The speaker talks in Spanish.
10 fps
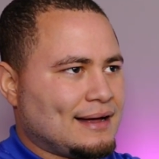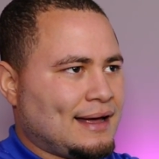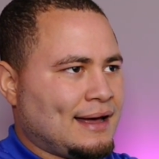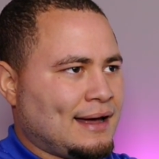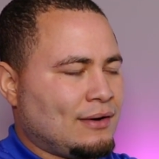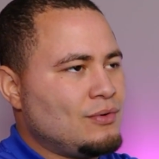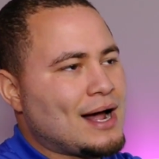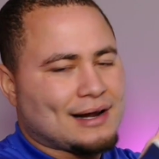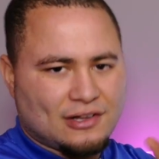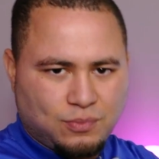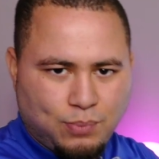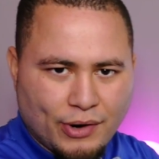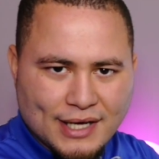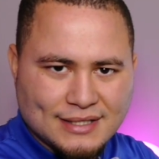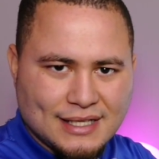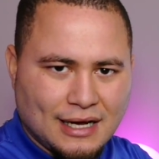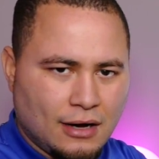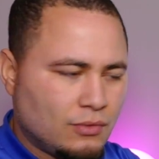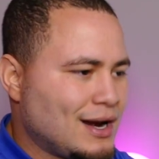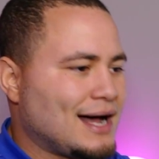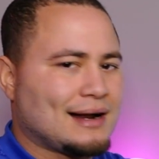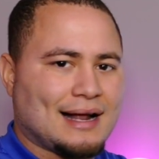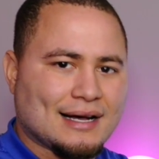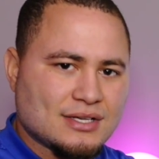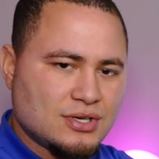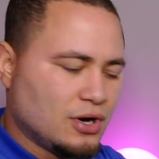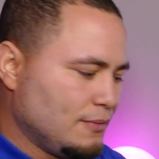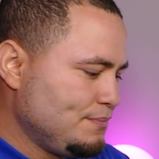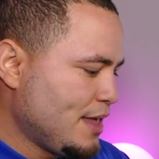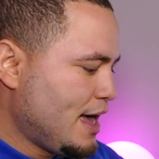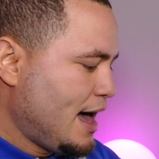eh, una respuesta, una reacción